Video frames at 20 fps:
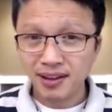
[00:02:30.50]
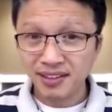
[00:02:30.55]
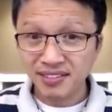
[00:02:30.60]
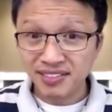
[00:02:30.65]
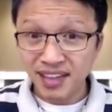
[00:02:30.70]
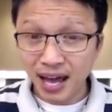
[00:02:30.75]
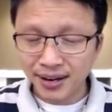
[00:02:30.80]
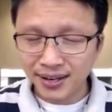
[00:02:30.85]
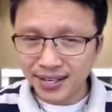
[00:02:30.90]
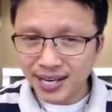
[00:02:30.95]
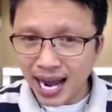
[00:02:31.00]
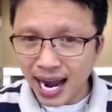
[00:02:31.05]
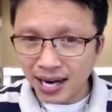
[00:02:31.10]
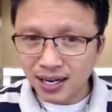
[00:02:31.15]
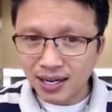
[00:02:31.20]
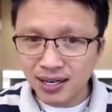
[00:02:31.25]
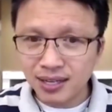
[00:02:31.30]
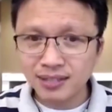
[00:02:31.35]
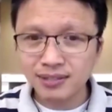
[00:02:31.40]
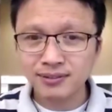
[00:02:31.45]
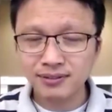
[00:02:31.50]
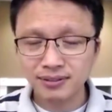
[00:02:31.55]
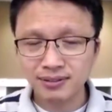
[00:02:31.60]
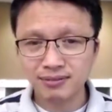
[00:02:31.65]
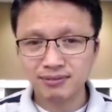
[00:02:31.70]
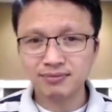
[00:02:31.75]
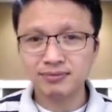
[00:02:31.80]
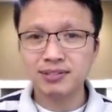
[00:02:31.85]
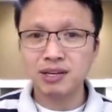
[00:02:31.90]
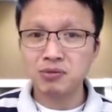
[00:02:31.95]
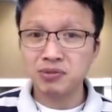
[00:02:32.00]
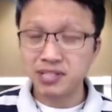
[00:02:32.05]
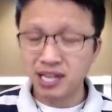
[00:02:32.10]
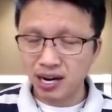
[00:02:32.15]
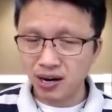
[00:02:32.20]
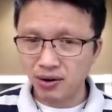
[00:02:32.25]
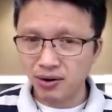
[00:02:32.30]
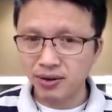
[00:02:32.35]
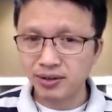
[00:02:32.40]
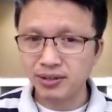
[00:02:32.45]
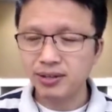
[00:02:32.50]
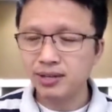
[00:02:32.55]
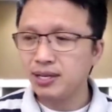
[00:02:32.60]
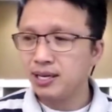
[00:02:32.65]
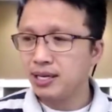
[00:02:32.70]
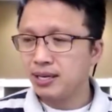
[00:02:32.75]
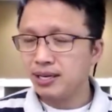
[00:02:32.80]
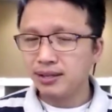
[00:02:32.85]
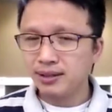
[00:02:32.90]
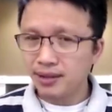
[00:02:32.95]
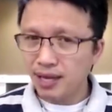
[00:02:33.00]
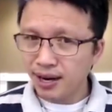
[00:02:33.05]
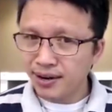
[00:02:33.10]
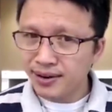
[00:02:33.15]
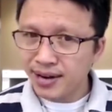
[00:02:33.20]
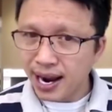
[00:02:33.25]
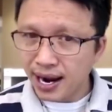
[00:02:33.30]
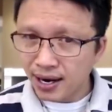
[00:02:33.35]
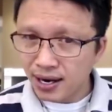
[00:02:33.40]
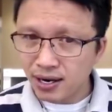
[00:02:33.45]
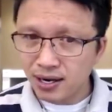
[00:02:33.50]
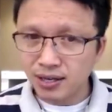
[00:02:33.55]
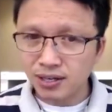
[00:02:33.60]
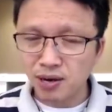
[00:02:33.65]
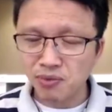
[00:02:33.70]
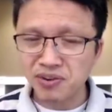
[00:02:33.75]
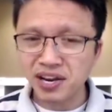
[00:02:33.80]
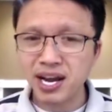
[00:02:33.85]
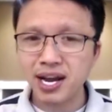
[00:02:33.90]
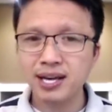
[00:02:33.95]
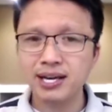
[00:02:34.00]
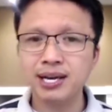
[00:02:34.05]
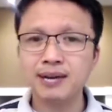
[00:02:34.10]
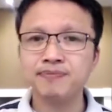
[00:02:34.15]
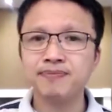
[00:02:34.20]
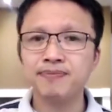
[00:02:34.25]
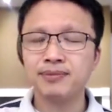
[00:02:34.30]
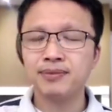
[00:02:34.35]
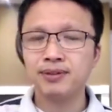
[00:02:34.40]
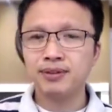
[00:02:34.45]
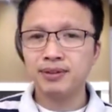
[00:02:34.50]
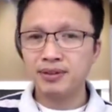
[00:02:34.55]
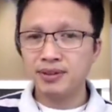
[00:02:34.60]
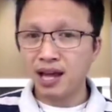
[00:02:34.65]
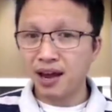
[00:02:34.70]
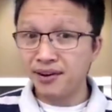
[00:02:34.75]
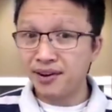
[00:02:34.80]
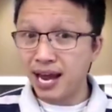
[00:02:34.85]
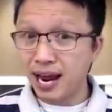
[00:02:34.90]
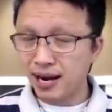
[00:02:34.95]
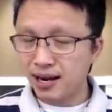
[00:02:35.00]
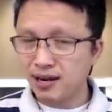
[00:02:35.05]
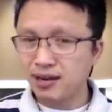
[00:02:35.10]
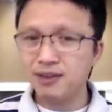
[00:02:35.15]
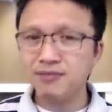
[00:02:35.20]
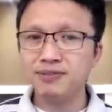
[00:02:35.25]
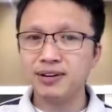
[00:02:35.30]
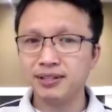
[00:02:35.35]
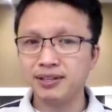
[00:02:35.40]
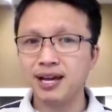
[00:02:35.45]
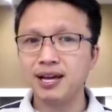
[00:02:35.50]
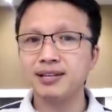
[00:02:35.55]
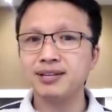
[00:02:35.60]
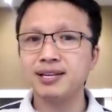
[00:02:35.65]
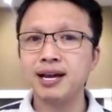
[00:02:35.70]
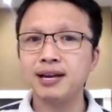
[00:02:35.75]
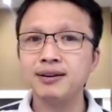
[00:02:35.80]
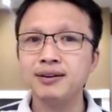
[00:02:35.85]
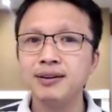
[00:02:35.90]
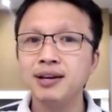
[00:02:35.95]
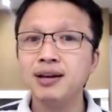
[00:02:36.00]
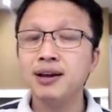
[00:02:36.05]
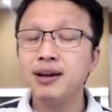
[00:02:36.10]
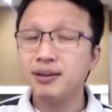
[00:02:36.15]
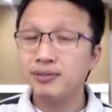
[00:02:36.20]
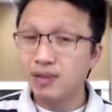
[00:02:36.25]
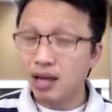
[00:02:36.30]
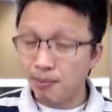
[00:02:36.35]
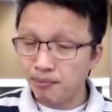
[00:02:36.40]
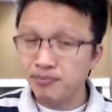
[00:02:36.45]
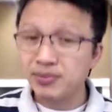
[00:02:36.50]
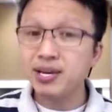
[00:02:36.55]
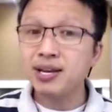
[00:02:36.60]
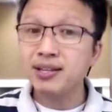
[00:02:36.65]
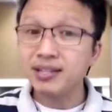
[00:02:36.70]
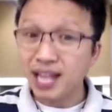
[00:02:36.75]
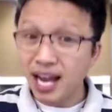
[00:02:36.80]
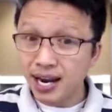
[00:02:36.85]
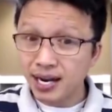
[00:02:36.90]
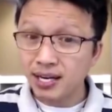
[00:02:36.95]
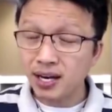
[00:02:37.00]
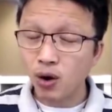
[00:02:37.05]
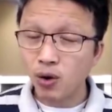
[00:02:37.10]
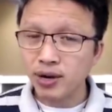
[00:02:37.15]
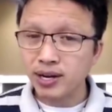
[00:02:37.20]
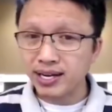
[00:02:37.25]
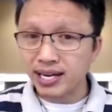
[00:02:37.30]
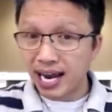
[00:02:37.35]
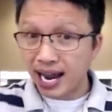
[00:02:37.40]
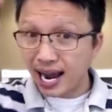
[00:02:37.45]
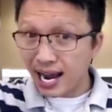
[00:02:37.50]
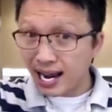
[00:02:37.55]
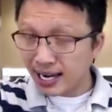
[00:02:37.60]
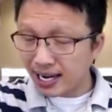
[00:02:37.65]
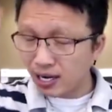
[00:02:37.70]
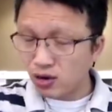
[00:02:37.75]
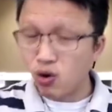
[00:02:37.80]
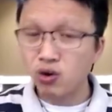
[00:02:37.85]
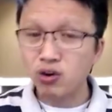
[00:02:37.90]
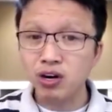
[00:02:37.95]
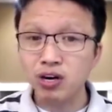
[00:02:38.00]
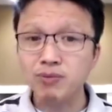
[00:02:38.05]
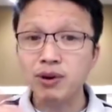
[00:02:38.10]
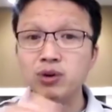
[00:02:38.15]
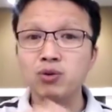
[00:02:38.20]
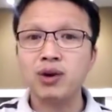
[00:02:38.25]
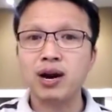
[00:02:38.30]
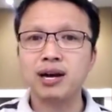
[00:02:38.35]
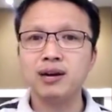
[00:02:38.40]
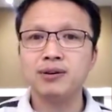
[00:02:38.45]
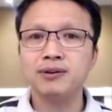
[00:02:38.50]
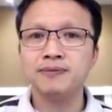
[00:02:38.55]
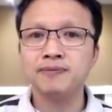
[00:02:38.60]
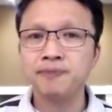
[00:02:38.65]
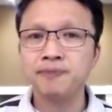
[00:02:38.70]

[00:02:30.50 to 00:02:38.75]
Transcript: thành đạt hơn trong xã hội thành đạt hơn trong nghề nghiệp thành đạt hơn về tài chính thậm chí thay đổi cả cái con người bên ngoài luôn